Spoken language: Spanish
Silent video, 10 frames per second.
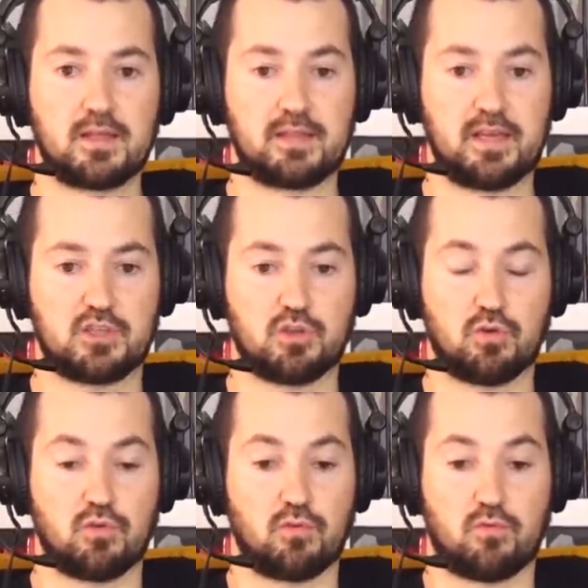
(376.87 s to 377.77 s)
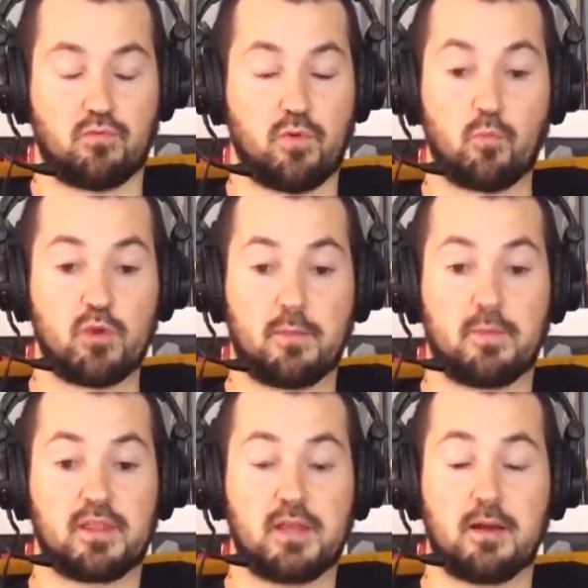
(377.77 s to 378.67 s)
De hecho, fue muy
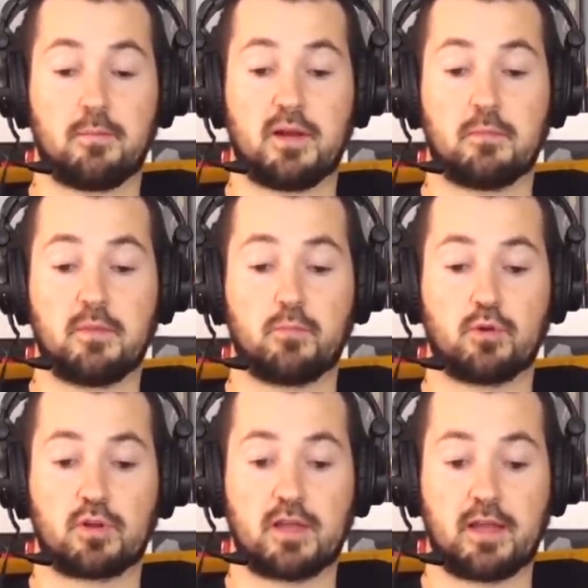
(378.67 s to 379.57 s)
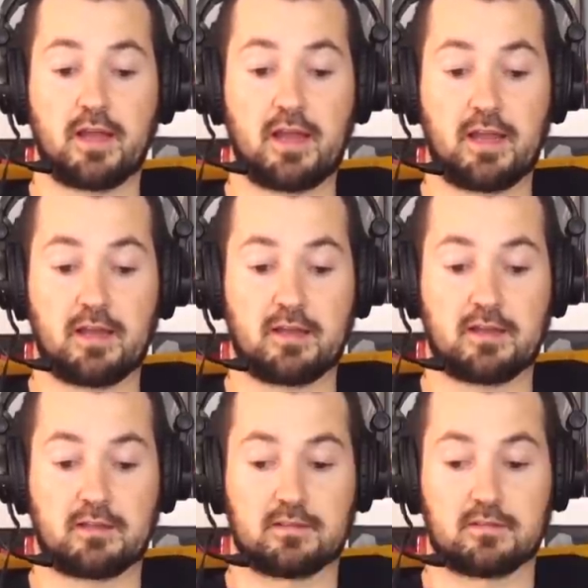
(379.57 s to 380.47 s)
especial para mí porque
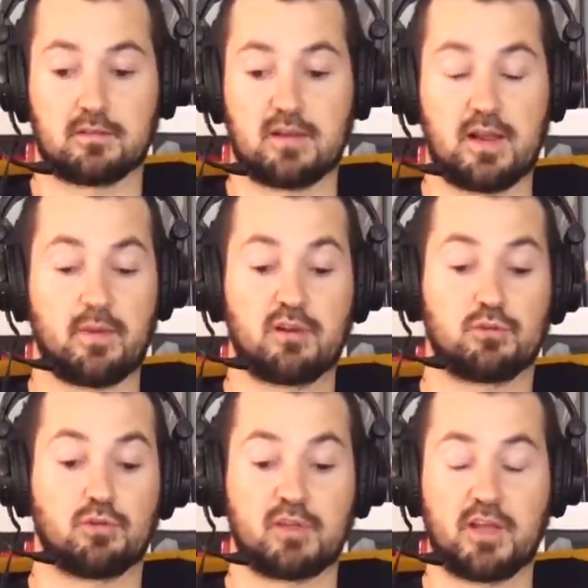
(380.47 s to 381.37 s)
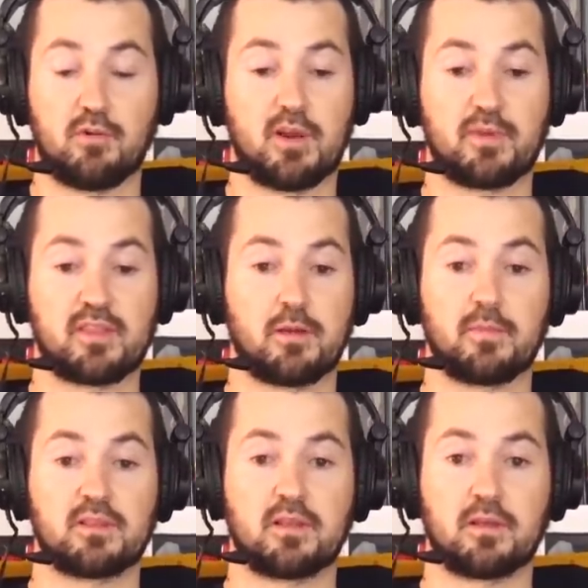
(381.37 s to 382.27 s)
eh, la paleontología no era
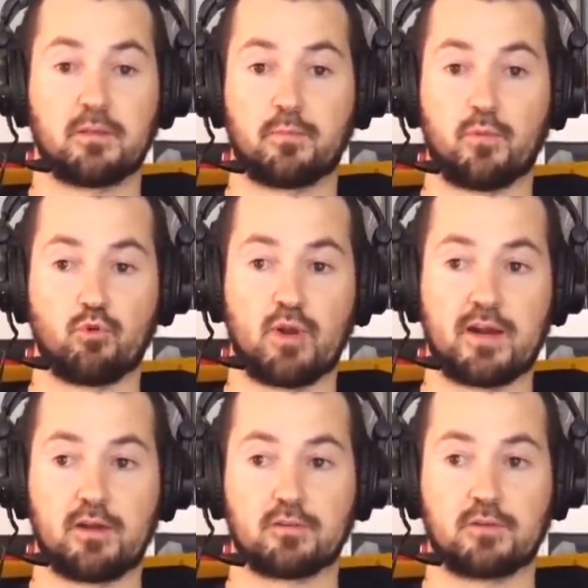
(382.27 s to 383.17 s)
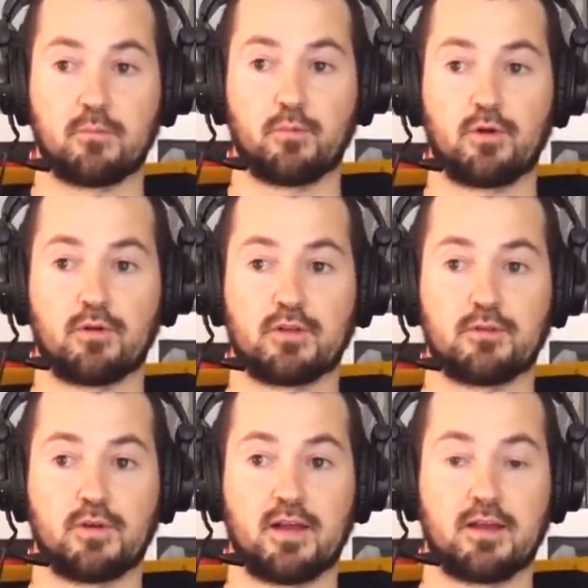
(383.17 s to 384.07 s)
especialmente popular en los tiempos en los que
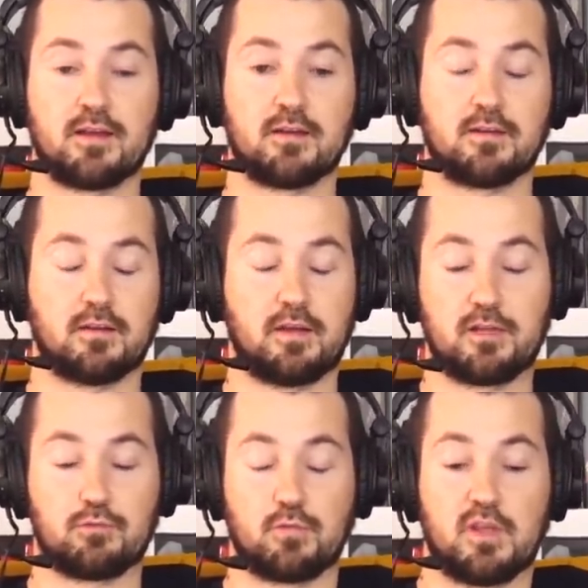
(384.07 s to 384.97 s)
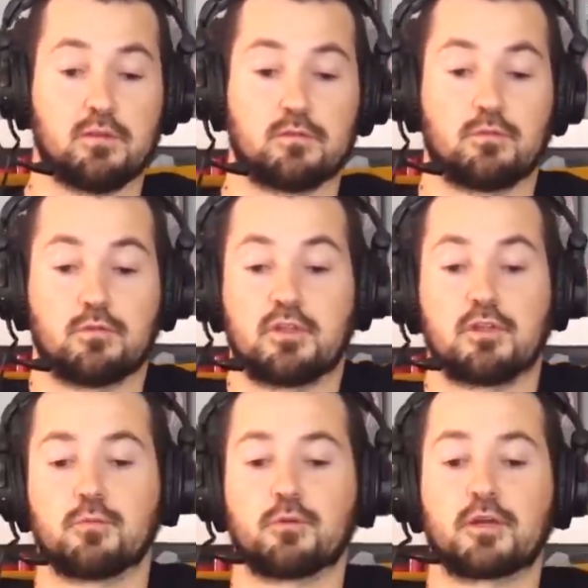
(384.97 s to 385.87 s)
yo la estudié, no
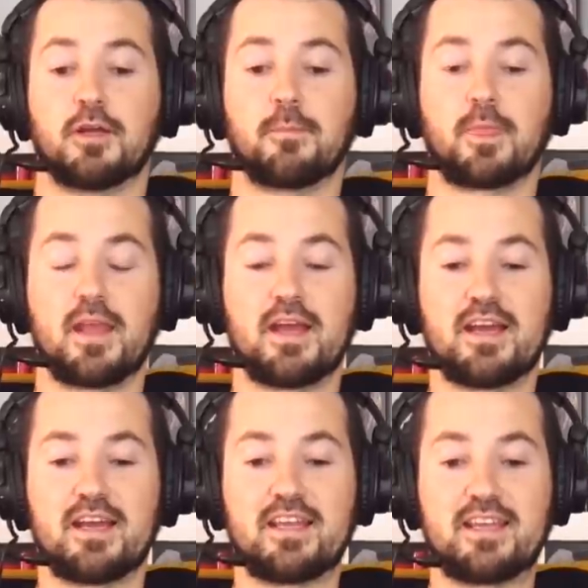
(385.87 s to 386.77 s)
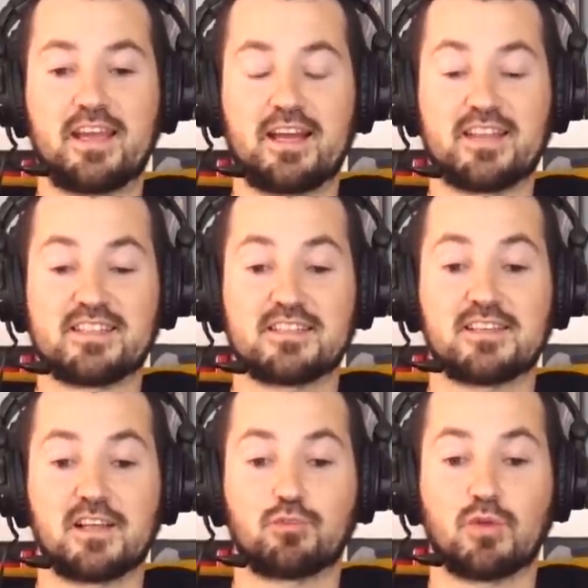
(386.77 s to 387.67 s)
entiendo por qué. Y en esa
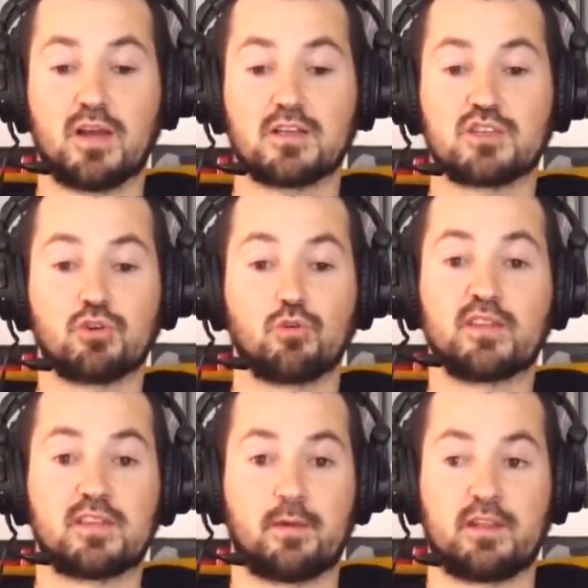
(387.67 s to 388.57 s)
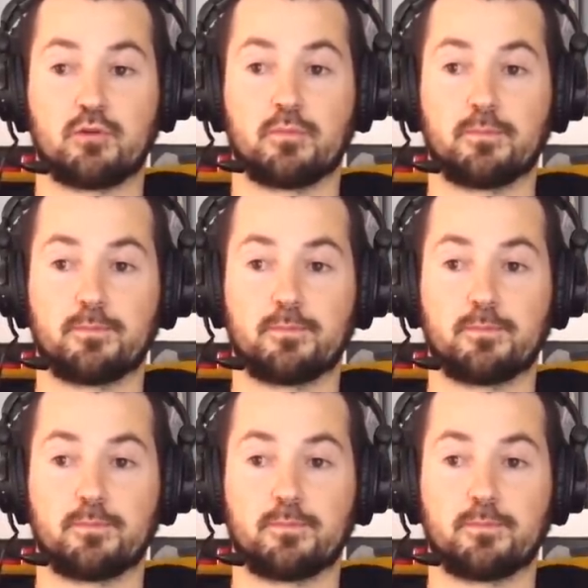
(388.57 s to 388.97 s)
asignatura solo estaba yo.